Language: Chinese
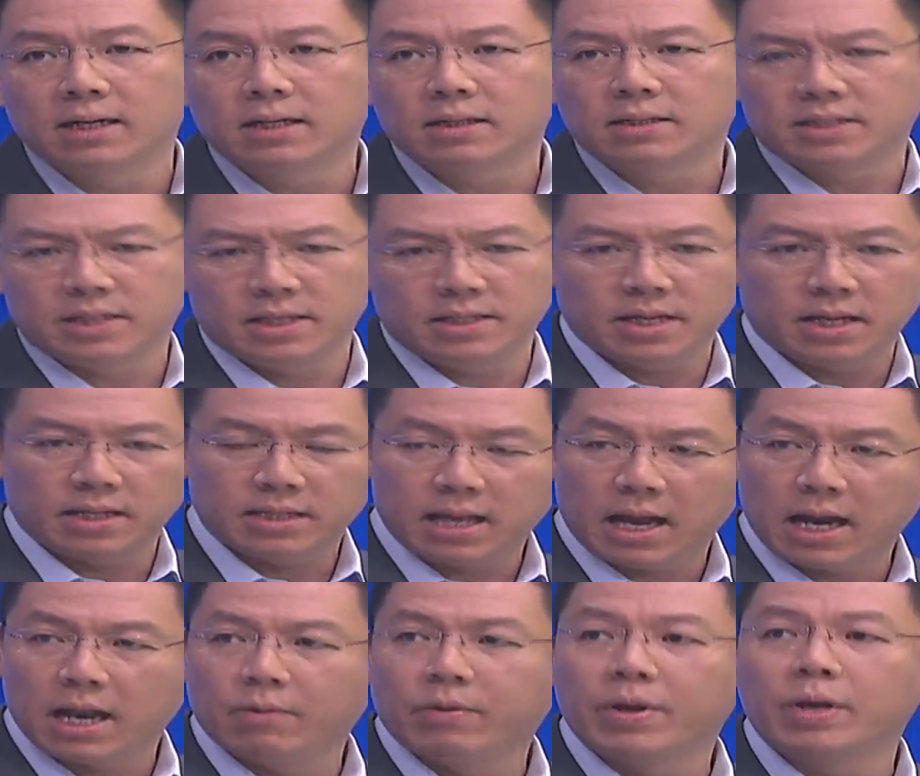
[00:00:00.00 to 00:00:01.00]
革期间
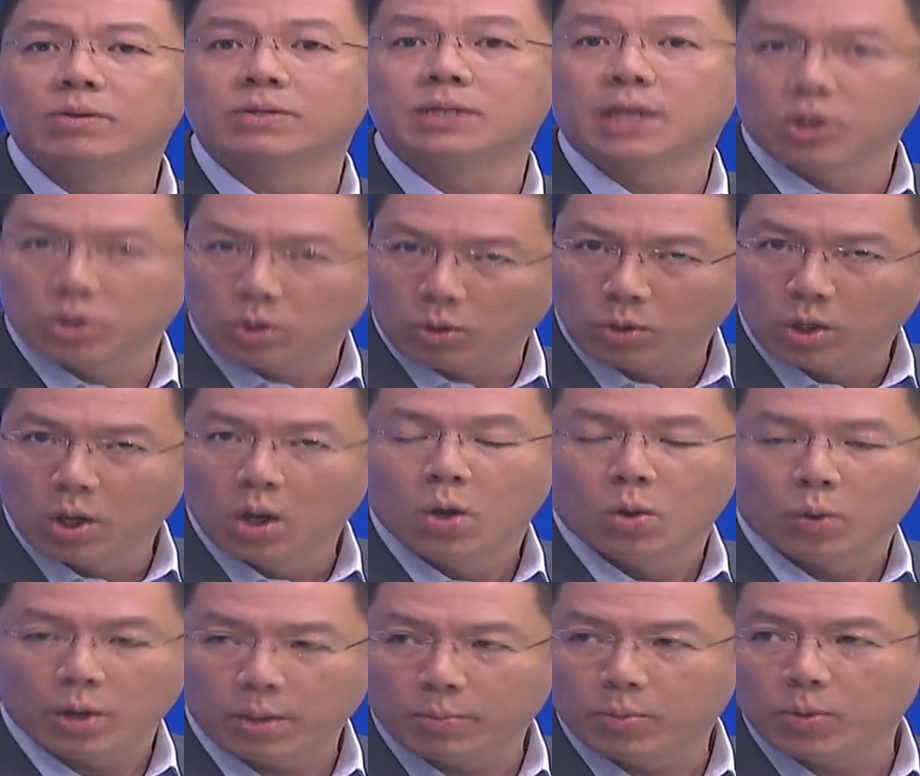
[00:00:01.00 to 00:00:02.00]
当然会有阵痛，
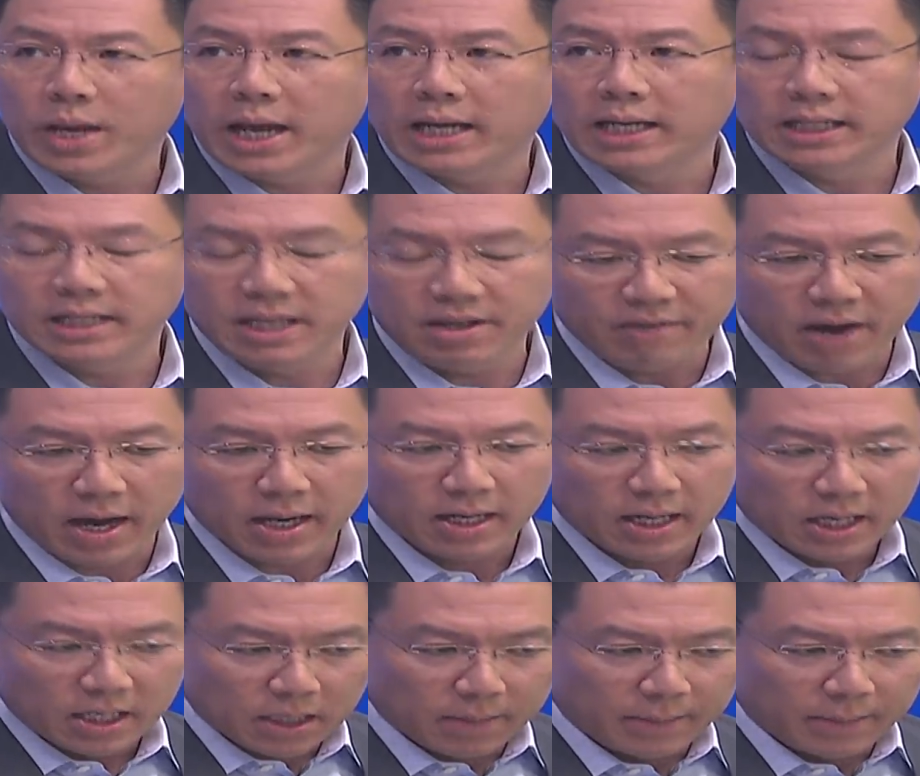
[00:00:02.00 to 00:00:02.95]
会有不一样的地方。